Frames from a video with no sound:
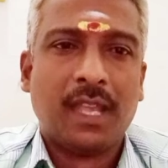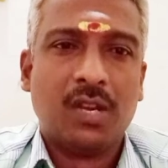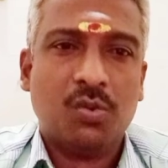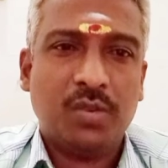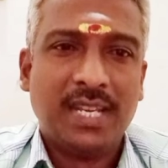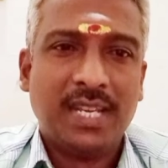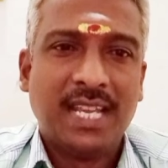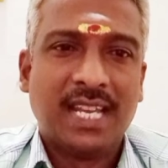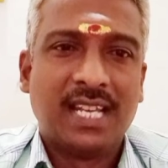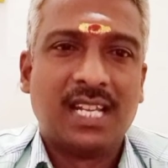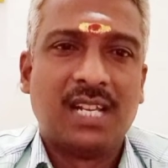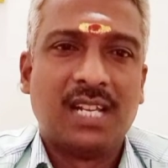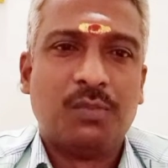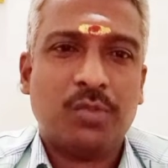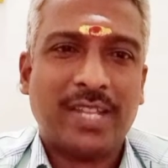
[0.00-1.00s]
உரிய
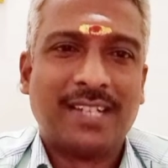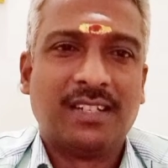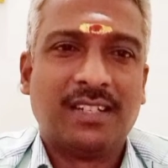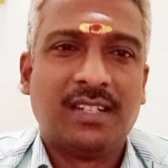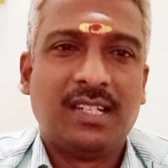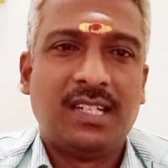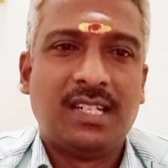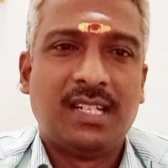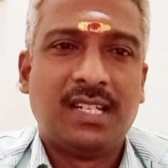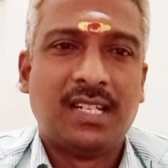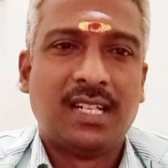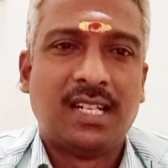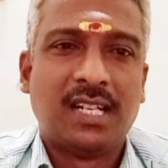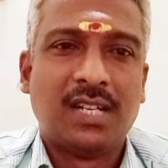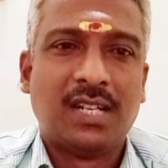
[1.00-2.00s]
புதன்
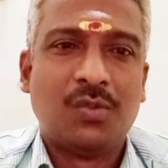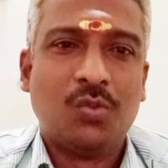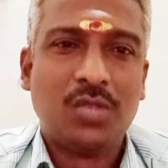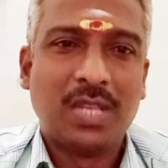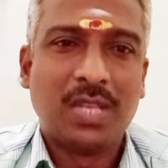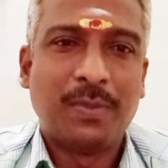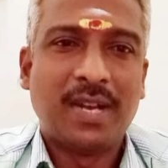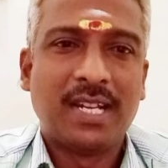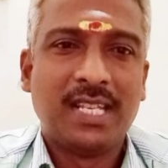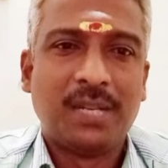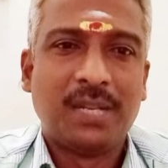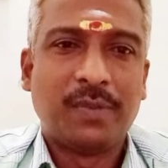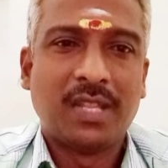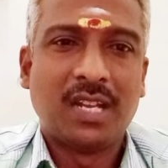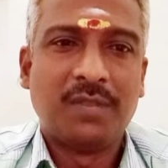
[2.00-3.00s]
உச்சமாக
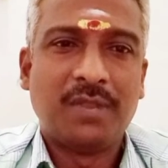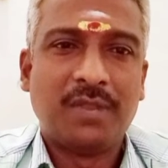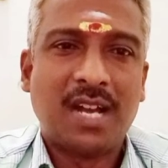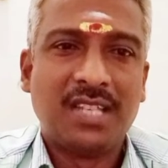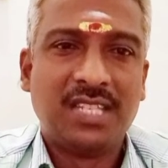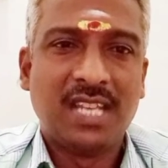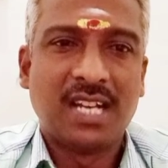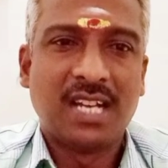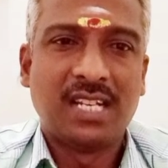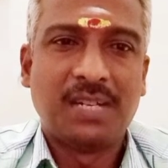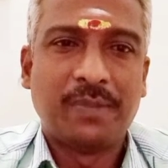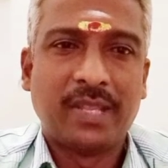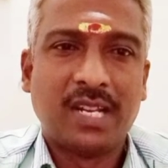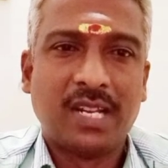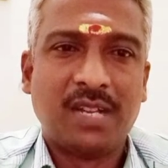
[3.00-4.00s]
இருப்பதாலும் ஆட்சியாக
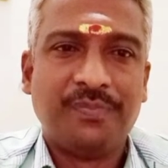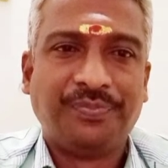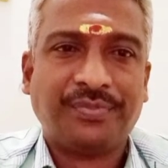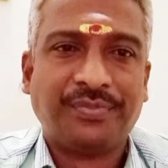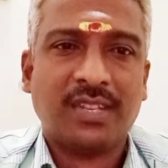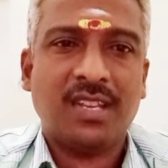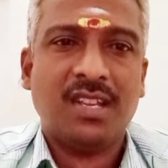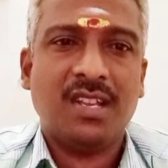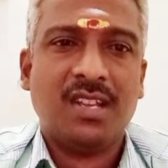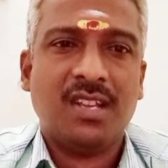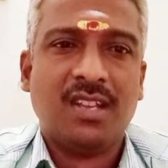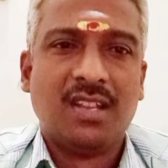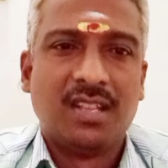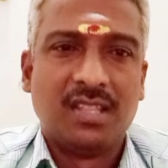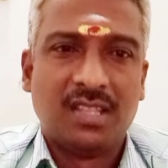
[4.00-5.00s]
இருப்பதாலும்
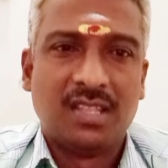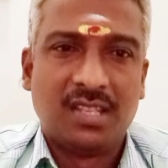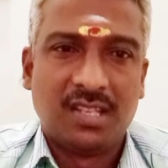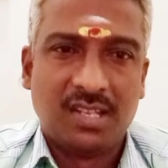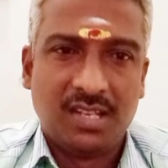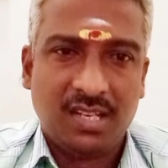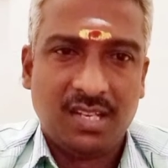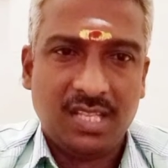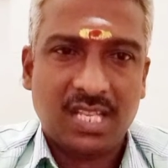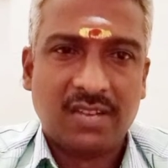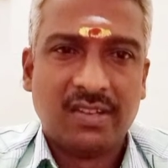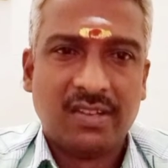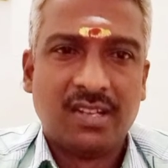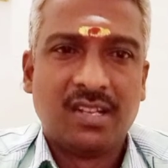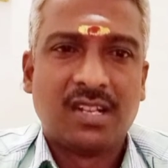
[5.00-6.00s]
இந்த
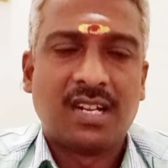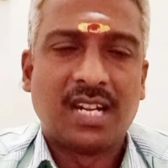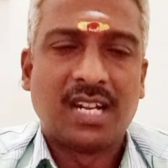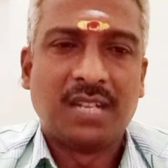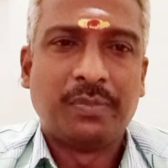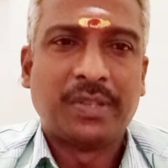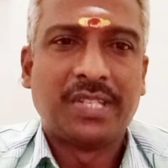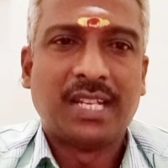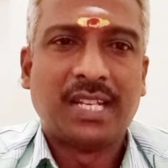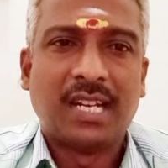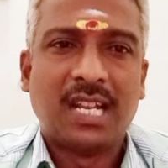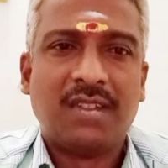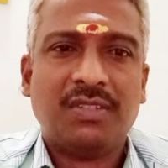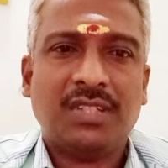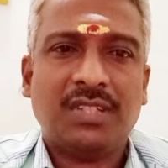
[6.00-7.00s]
கடன்
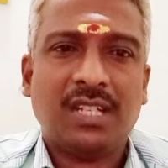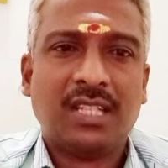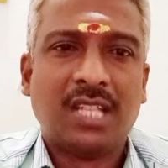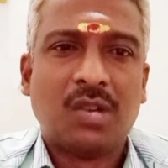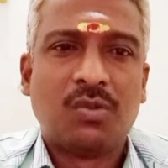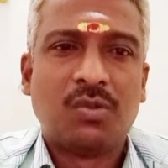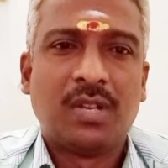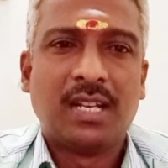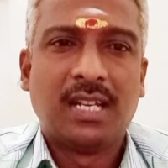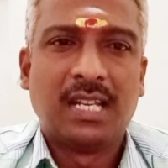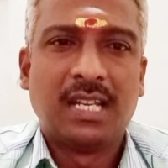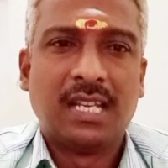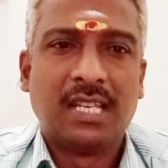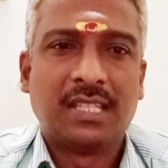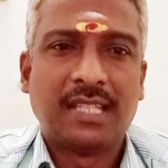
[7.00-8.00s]
பிரச்சனைகள்லாம் வந்து இருந்தால் கூட
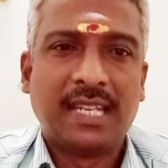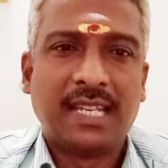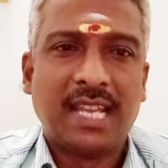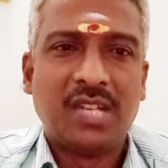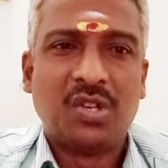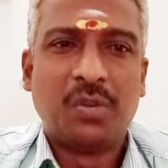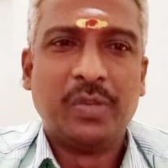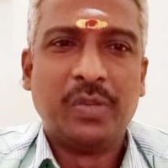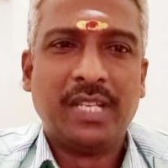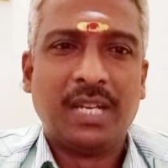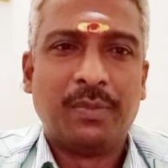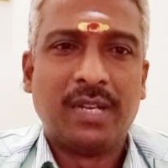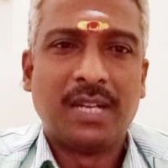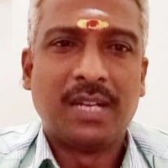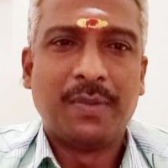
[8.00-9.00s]
சரியாயிடும் அப்படிங்கிற
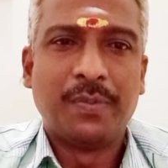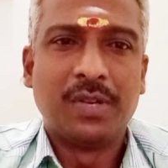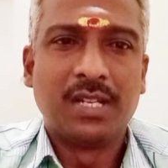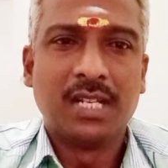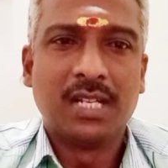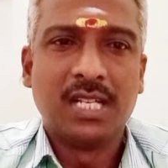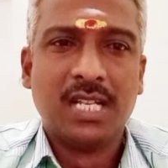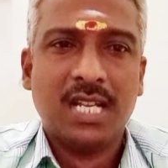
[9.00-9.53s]
மாதிரி அமைப்பு இருக்குது